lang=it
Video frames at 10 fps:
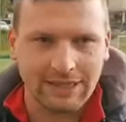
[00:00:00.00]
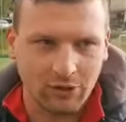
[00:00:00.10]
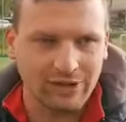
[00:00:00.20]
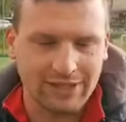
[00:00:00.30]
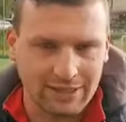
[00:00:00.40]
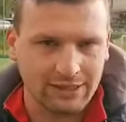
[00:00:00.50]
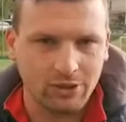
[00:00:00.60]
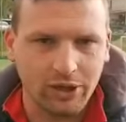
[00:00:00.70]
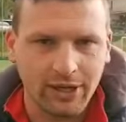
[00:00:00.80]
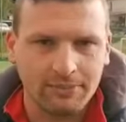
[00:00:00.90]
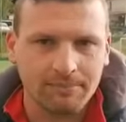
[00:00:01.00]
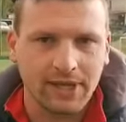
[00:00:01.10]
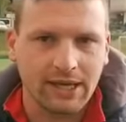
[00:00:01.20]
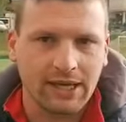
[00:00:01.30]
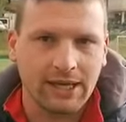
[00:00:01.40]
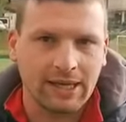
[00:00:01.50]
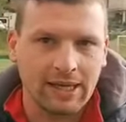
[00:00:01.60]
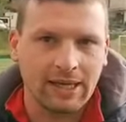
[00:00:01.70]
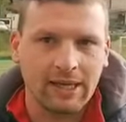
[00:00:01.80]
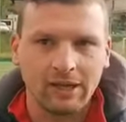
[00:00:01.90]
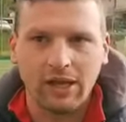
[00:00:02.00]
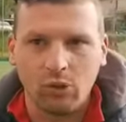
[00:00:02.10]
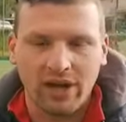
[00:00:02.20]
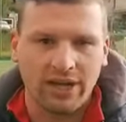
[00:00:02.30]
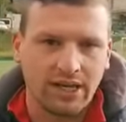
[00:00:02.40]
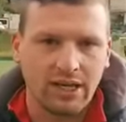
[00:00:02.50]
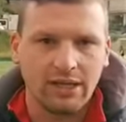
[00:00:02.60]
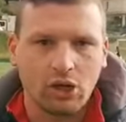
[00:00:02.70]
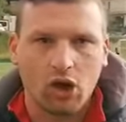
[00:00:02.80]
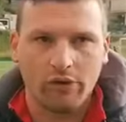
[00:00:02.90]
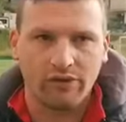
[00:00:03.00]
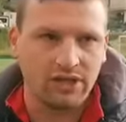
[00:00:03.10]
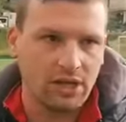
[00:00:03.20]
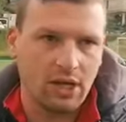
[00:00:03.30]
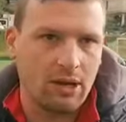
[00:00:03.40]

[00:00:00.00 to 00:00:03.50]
ero in terza categoria e nei due anni di Covid eh,